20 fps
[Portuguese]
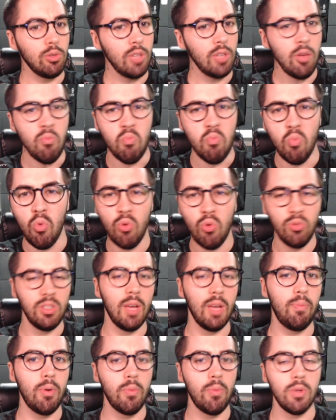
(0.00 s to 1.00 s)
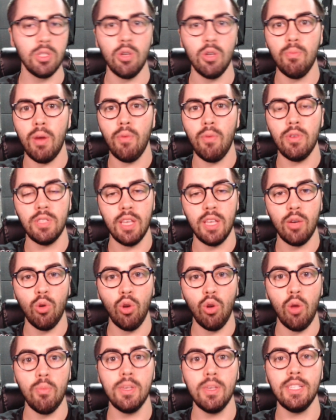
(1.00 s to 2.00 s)
Tem muita promoção para você
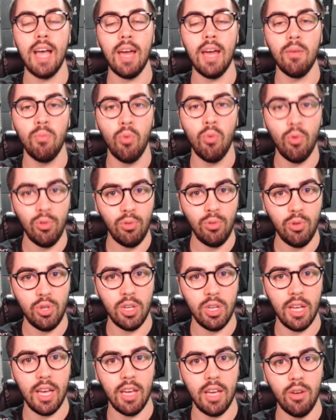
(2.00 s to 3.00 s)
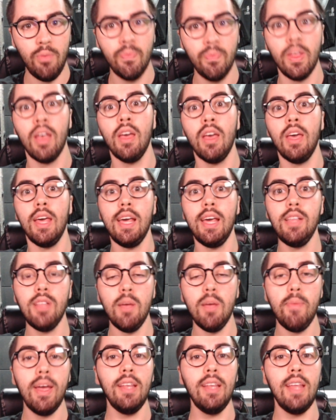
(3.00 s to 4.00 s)
economizar muito dinheiro. E
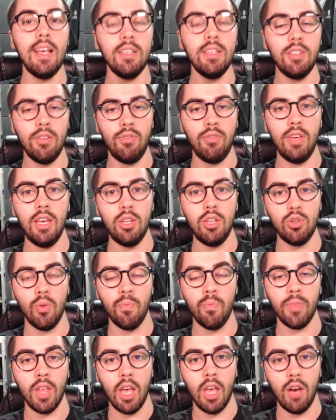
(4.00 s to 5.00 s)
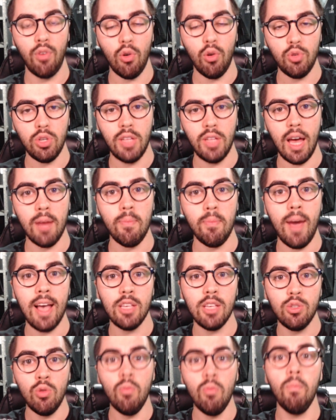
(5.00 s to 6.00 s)
também nesse vídeo eu vou te dar
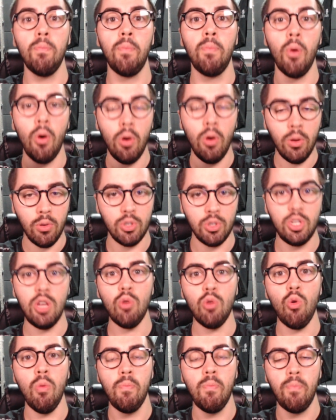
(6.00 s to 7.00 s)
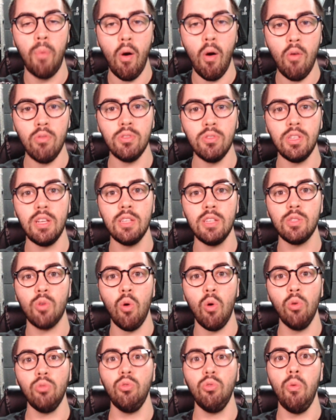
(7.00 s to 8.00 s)
mais um bônus de cupons e
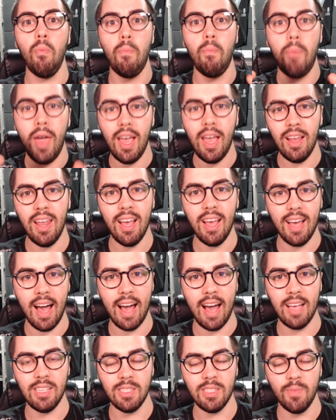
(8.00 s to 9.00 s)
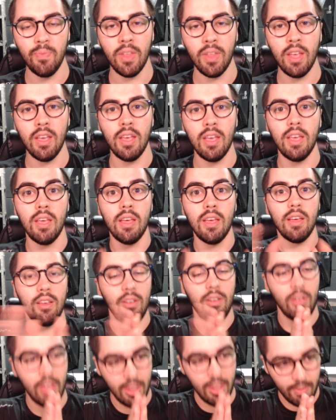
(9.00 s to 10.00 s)
desconto bem legais.
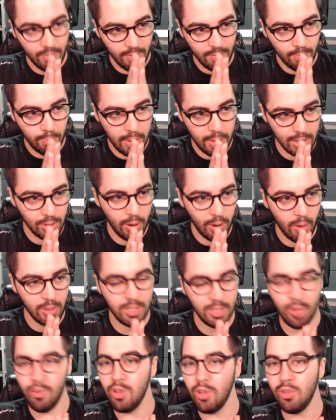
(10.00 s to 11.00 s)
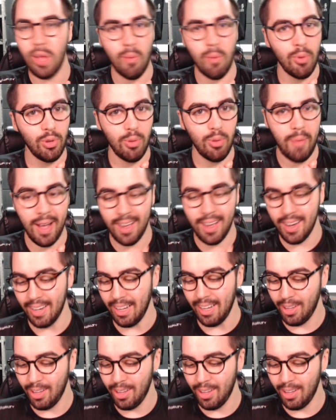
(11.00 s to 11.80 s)
Pessoal, esse vídeo tá muito bacana.